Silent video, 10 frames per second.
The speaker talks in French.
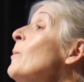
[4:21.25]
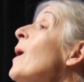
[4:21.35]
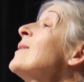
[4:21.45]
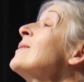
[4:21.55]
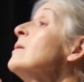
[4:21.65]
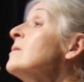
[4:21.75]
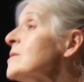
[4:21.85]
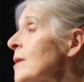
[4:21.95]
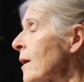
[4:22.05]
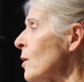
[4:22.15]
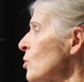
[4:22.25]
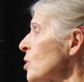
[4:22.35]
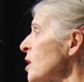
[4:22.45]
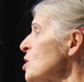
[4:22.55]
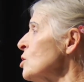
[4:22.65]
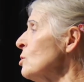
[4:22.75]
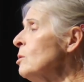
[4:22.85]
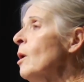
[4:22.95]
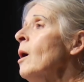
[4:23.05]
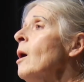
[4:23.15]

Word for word: Maintenant, c'est la grande région